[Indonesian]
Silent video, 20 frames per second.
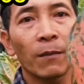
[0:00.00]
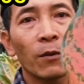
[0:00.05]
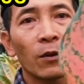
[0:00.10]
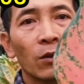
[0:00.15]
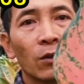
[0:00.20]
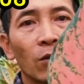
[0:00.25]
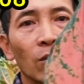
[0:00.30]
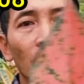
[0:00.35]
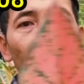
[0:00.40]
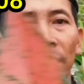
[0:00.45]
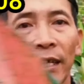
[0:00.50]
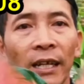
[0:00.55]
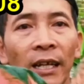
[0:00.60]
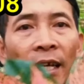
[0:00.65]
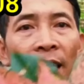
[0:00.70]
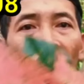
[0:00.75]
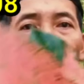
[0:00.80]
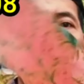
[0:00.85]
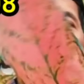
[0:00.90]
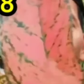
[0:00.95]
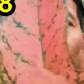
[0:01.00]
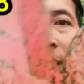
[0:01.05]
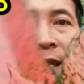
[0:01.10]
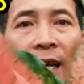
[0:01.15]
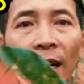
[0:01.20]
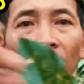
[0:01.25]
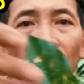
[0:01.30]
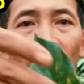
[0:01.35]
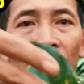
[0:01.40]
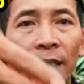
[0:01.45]
Bunda Bosku nih.
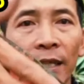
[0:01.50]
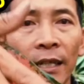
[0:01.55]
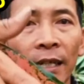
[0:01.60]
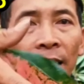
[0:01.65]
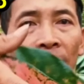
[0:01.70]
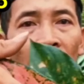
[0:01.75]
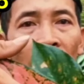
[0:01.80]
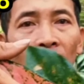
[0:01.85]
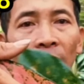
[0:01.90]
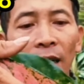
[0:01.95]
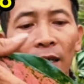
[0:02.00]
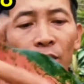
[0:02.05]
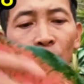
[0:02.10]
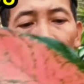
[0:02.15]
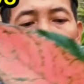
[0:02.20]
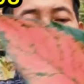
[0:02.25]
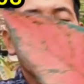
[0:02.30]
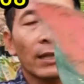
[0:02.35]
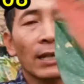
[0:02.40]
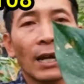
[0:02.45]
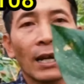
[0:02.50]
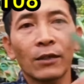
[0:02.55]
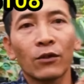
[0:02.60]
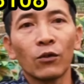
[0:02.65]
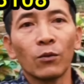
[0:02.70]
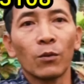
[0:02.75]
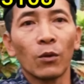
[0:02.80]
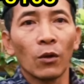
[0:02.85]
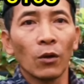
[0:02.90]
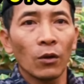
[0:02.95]
LV-nya gede, sudah
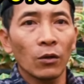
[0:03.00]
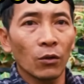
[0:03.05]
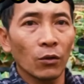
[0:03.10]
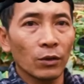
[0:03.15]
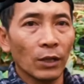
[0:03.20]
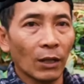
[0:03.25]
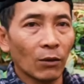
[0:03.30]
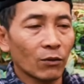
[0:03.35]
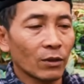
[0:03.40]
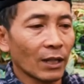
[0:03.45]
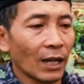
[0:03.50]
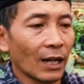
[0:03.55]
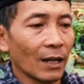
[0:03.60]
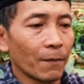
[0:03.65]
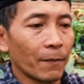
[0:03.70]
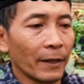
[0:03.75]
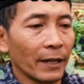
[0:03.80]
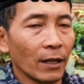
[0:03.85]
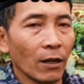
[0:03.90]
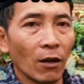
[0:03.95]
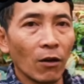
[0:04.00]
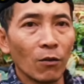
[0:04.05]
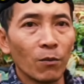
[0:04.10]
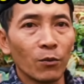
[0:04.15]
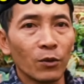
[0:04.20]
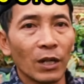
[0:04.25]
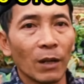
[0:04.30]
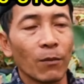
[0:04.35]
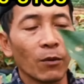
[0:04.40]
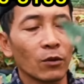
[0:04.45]
sangat jumbo tuh satu jengkal lebih ya
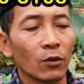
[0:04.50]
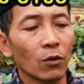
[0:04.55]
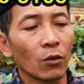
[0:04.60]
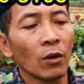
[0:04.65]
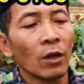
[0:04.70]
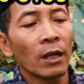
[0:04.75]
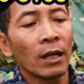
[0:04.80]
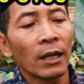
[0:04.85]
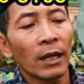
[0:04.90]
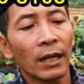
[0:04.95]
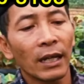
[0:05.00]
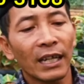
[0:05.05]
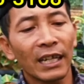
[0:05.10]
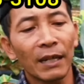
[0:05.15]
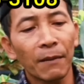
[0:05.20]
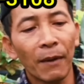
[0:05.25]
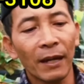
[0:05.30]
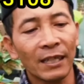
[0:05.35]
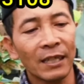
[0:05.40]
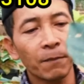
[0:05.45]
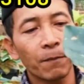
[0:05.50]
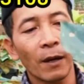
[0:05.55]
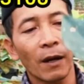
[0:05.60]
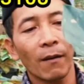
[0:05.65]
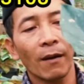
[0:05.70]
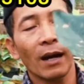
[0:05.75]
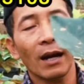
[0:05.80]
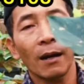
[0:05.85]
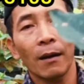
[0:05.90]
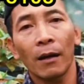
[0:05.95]
Om Bunda Bosku. Ini masih
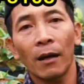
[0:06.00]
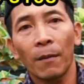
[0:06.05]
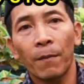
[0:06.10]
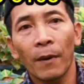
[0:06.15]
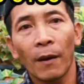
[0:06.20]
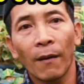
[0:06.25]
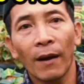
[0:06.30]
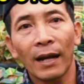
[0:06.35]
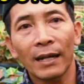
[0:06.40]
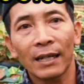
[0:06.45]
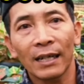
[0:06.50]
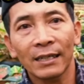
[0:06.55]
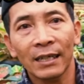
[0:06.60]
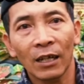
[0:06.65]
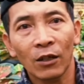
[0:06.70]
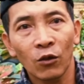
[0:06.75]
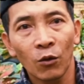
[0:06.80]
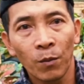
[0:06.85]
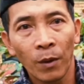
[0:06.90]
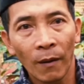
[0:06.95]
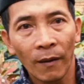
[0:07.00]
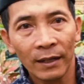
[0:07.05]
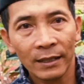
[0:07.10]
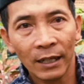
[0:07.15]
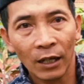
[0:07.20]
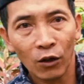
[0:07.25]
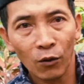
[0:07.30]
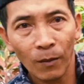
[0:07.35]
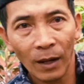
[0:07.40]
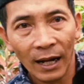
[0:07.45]
bawa e, bawa anak satu, bawa
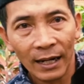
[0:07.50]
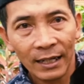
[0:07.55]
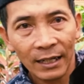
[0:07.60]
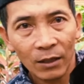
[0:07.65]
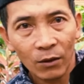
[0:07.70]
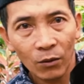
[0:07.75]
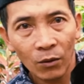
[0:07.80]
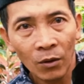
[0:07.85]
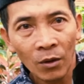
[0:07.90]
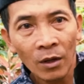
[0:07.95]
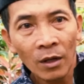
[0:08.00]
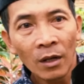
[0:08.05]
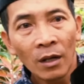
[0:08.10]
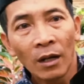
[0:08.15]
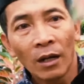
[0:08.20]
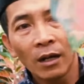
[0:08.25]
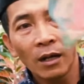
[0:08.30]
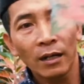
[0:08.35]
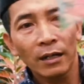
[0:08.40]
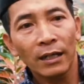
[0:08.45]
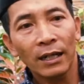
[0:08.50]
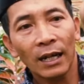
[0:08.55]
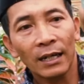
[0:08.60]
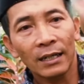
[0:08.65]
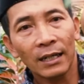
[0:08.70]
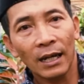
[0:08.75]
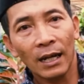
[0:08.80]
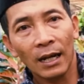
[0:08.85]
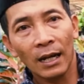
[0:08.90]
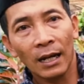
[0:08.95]
jarum lagi tuh. E, ini
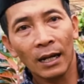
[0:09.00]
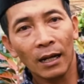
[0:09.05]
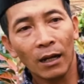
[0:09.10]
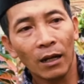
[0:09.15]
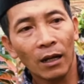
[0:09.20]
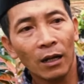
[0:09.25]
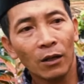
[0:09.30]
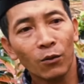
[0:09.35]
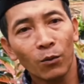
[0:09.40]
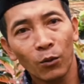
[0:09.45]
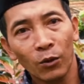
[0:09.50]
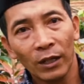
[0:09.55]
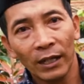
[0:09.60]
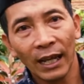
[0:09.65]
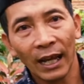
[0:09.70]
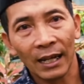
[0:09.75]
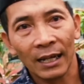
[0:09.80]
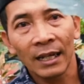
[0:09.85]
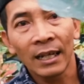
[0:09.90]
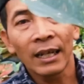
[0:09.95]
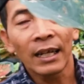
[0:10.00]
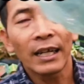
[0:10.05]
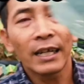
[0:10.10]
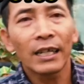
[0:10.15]
ada e, rumput liar.